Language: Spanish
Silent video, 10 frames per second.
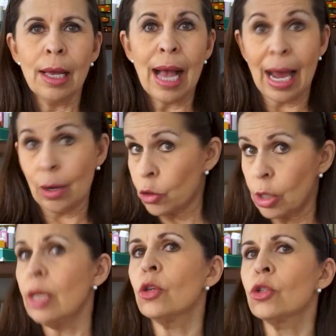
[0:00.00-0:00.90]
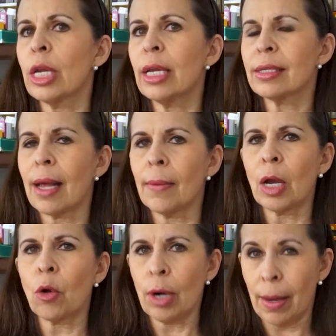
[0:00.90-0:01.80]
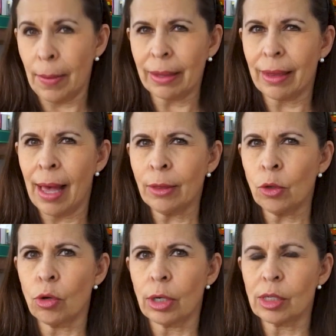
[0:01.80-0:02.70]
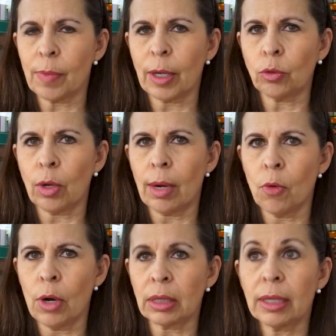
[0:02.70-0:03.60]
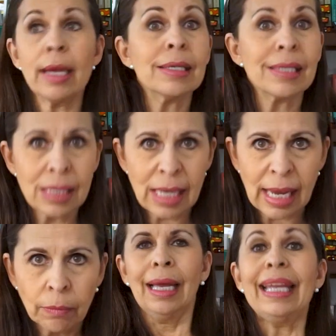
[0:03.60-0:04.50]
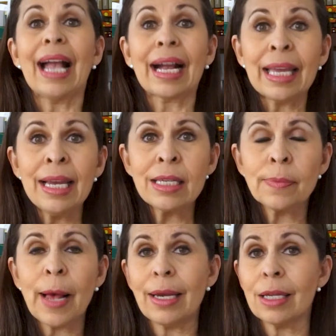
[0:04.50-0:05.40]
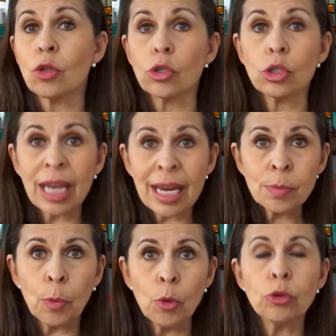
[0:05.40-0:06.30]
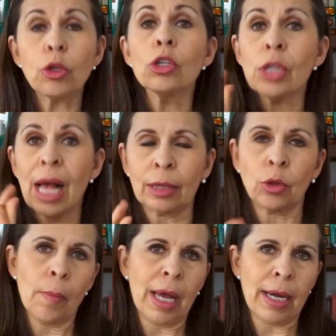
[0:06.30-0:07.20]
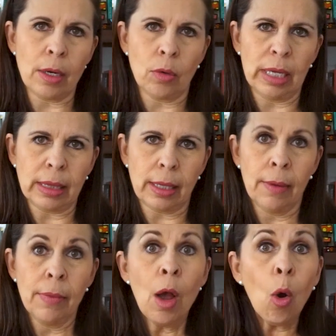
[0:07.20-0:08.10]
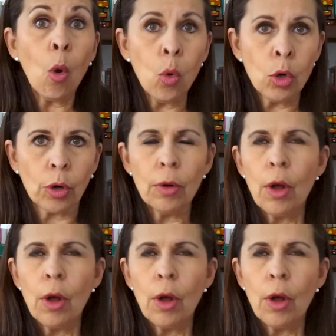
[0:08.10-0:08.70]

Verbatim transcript: ¿a los niños se les habla con la verdad con respecto a la muerte? Sí. Y aquí les van estos tres puntos a tomar en cuenta. Uno,